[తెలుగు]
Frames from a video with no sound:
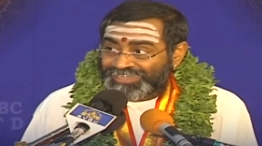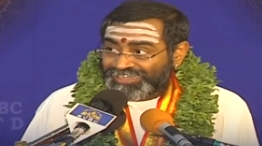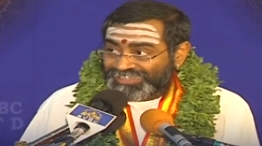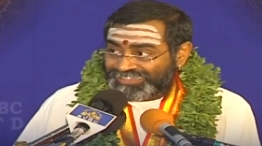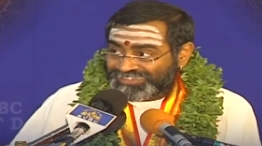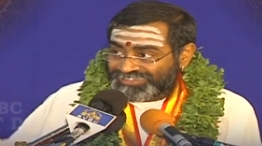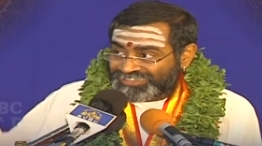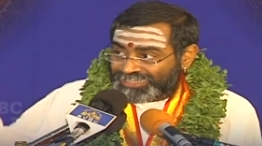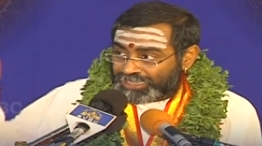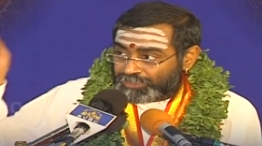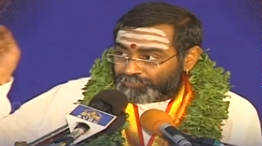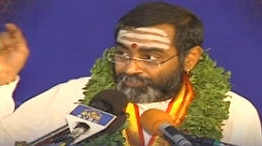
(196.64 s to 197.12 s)

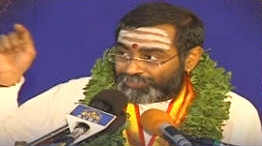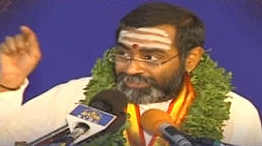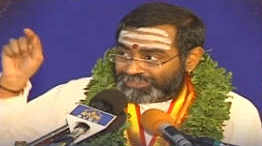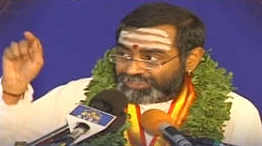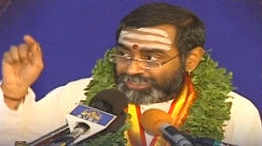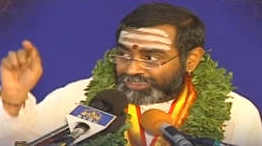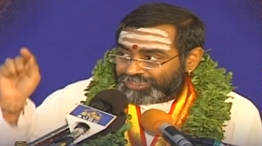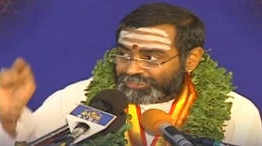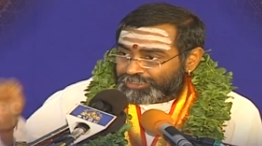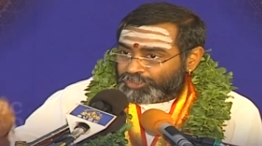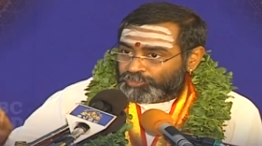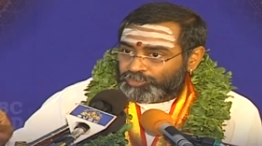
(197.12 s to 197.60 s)

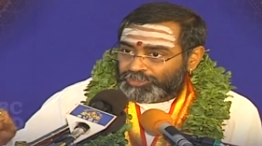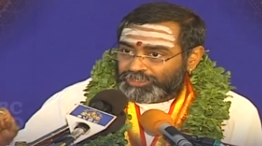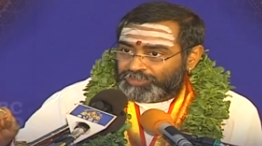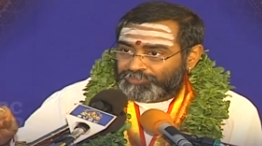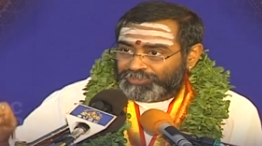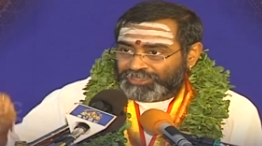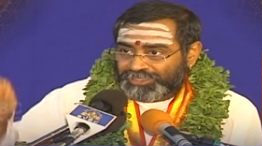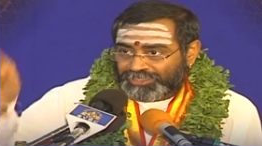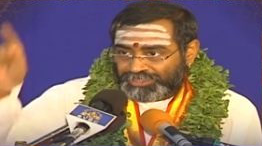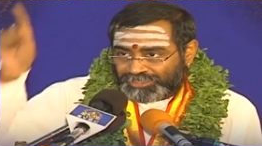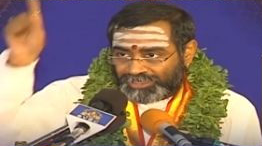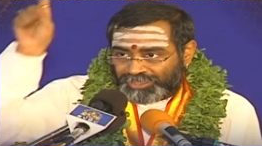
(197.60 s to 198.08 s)
జన్మజలధౌ
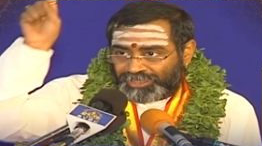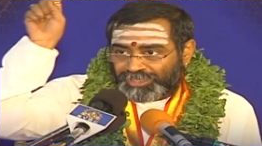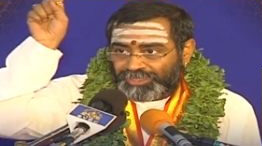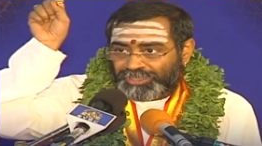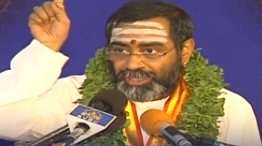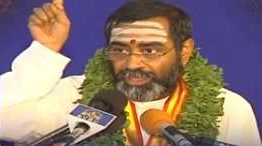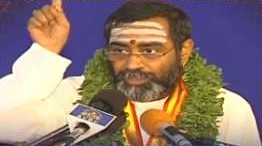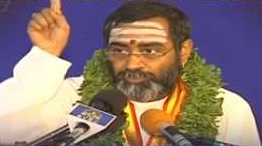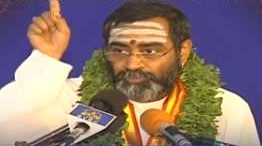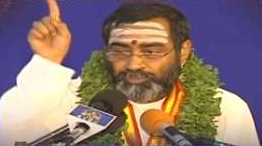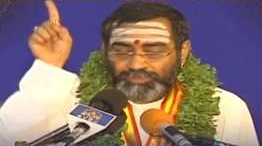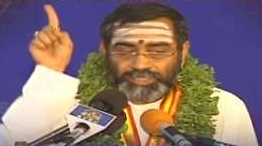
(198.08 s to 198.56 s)

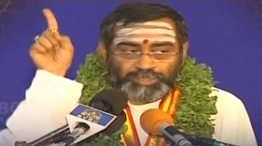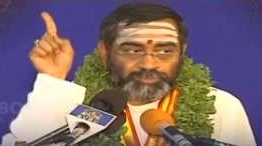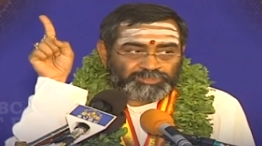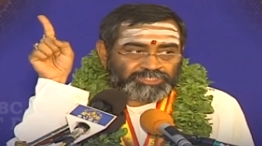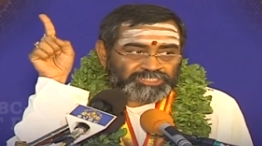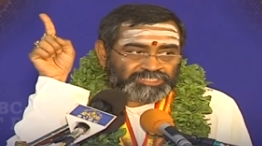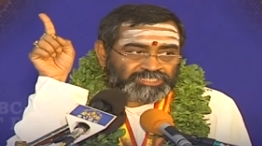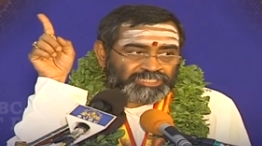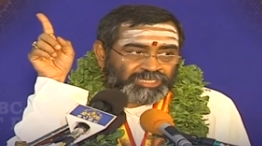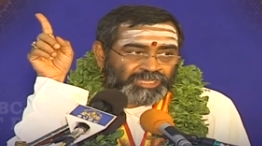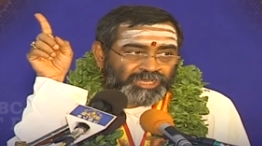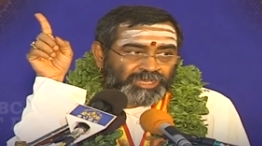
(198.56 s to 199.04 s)
నిమగ్నానాం
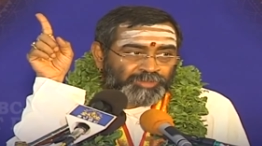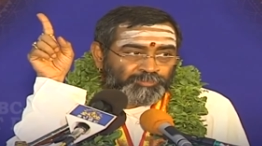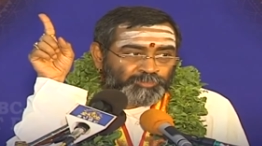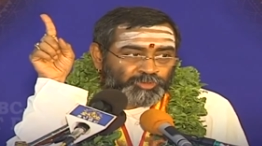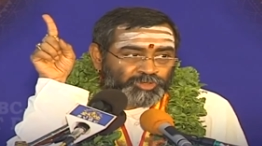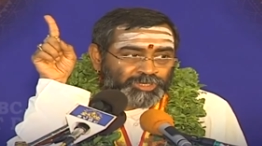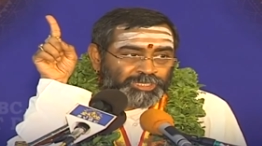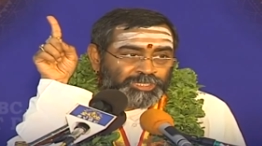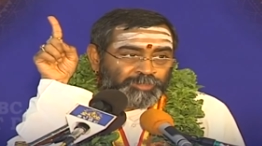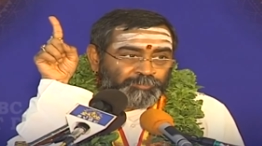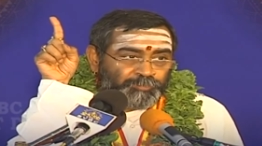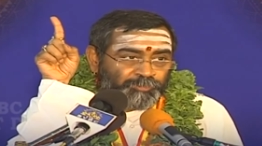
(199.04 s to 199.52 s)
దంష్ట్రా
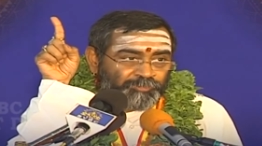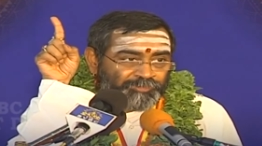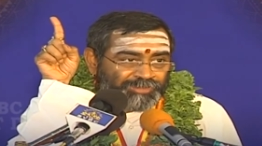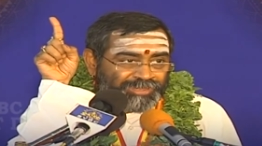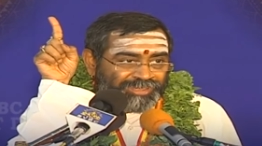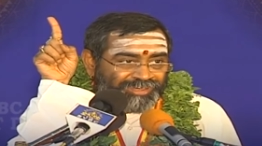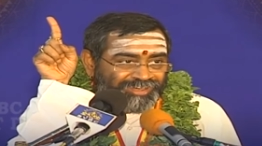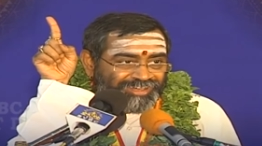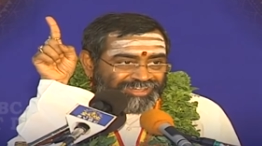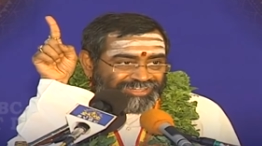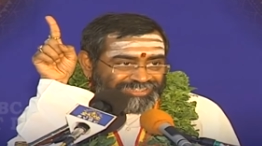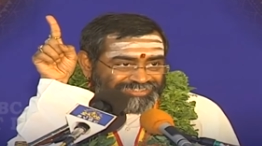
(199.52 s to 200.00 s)
మురరిపు
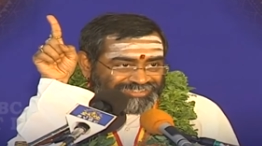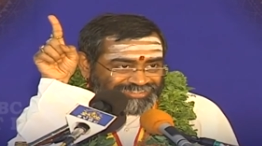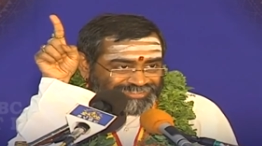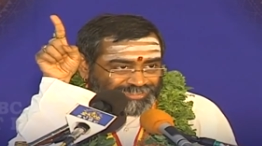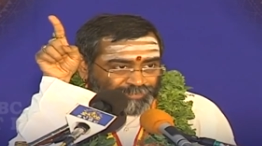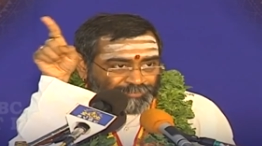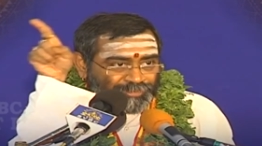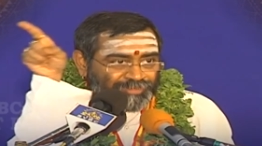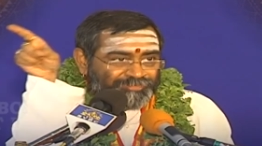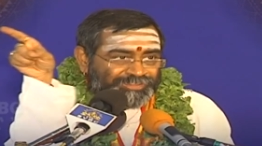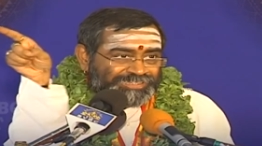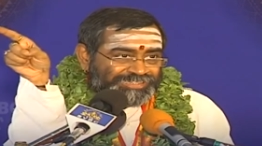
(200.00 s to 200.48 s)
వరాహస్య
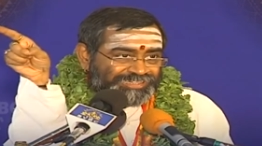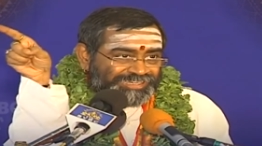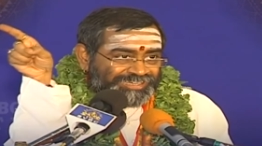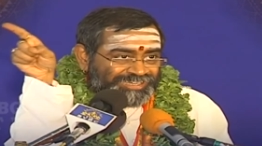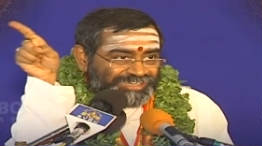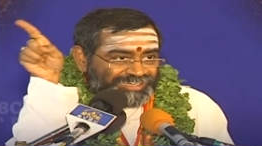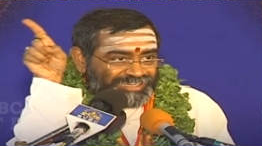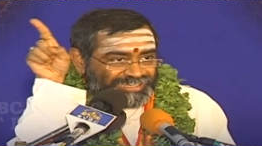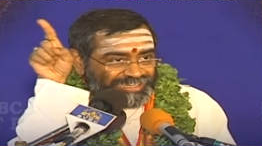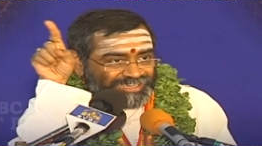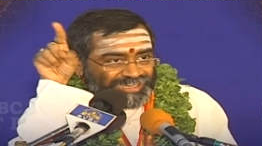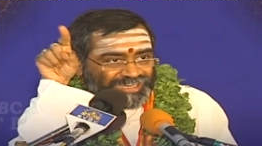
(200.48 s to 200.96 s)
భవతి
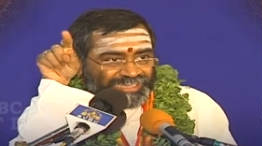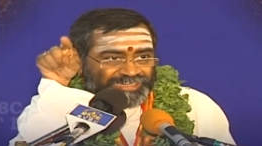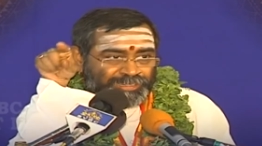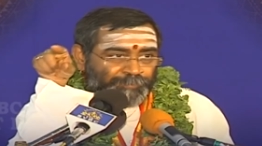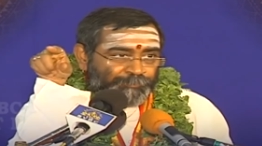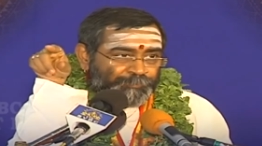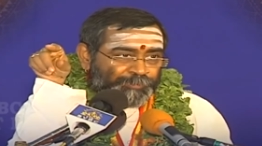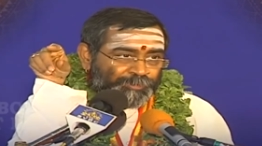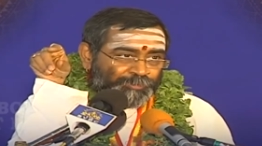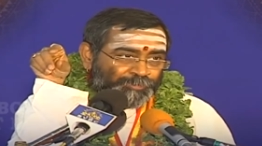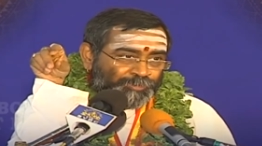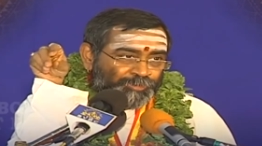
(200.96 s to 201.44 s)
అన్నప్పుడు